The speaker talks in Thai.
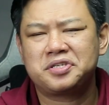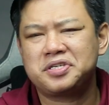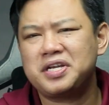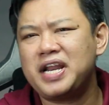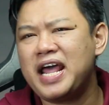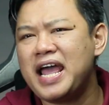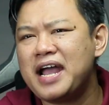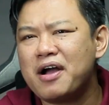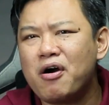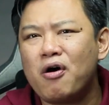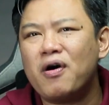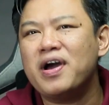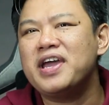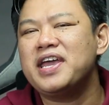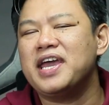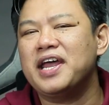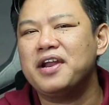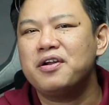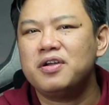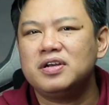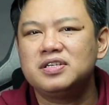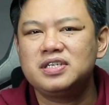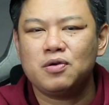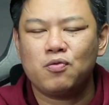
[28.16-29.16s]
แสดงออกให้
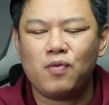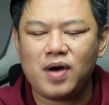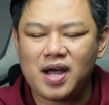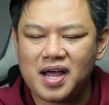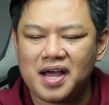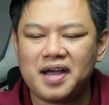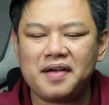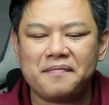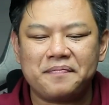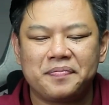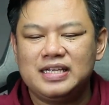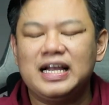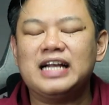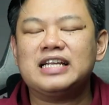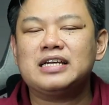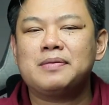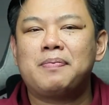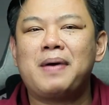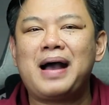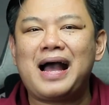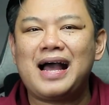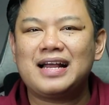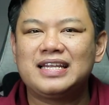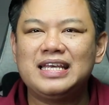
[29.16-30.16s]
เห็นหน่อยสิว่าอยาก
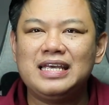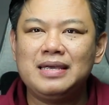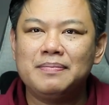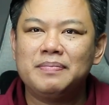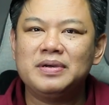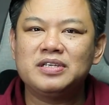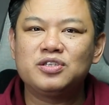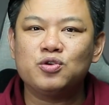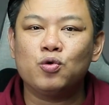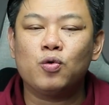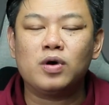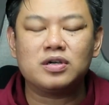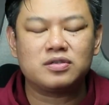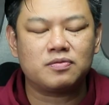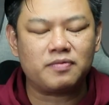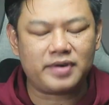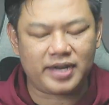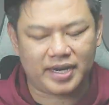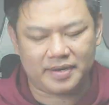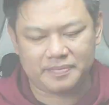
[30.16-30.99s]
จะพาทีมไปสู่ความสำ